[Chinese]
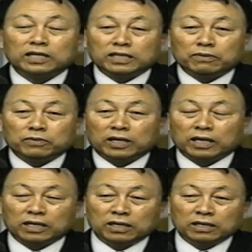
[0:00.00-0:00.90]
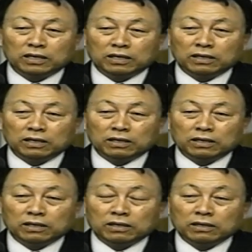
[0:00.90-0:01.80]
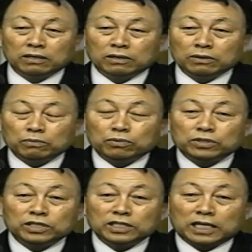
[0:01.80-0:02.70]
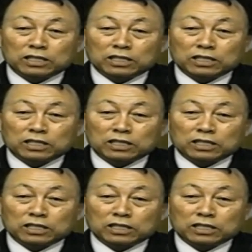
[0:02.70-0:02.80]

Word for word: 醒悟，才肯认罪悔改吗？